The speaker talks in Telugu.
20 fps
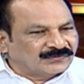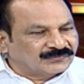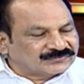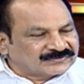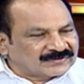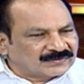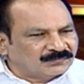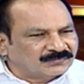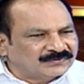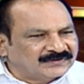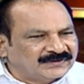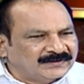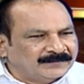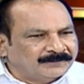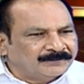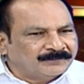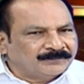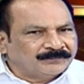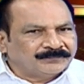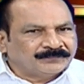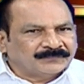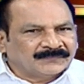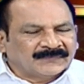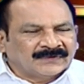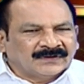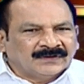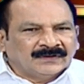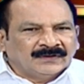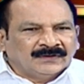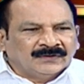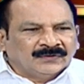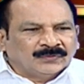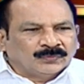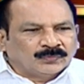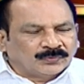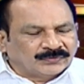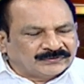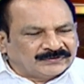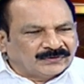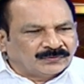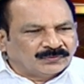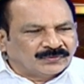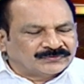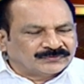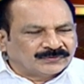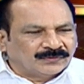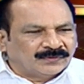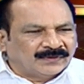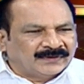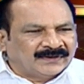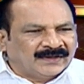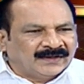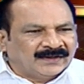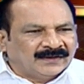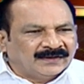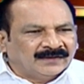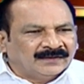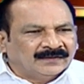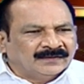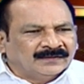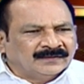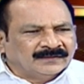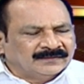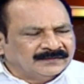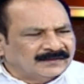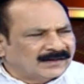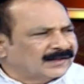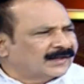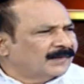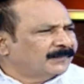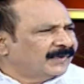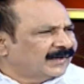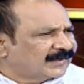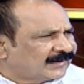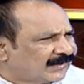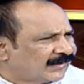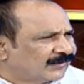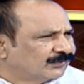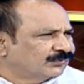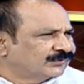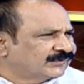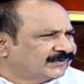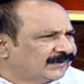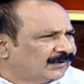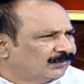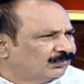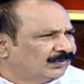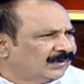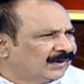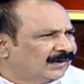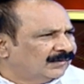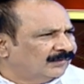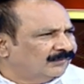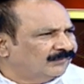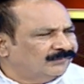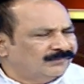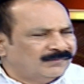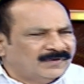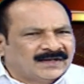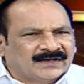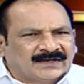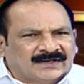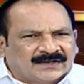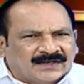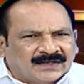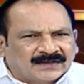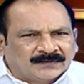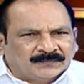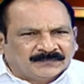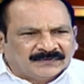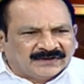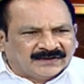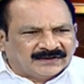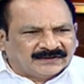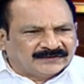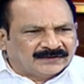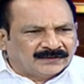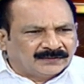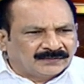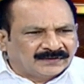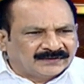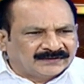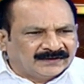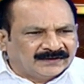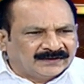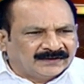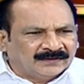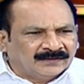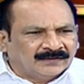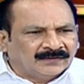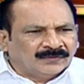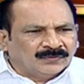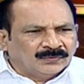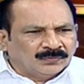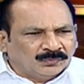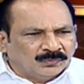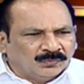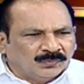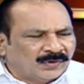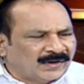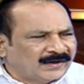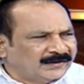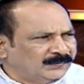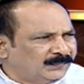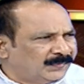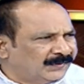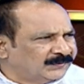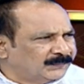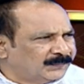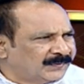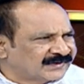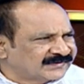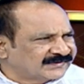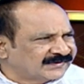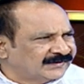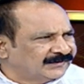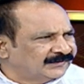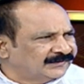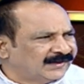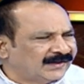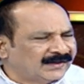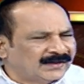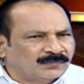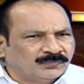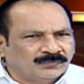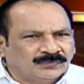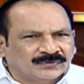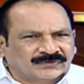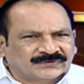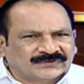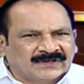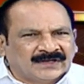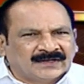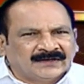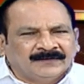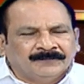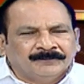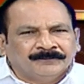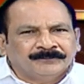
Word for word: అవసరం ఉంది కొద్ది రోజుల్లోనే దాదాపు ఎక్కడ చూసినా కూడా వానాకాలం ఏ రీతిలోనైతే ఓ ఐదు పది పర్సెంట్ తేడా ఉండొచ్చు కానీ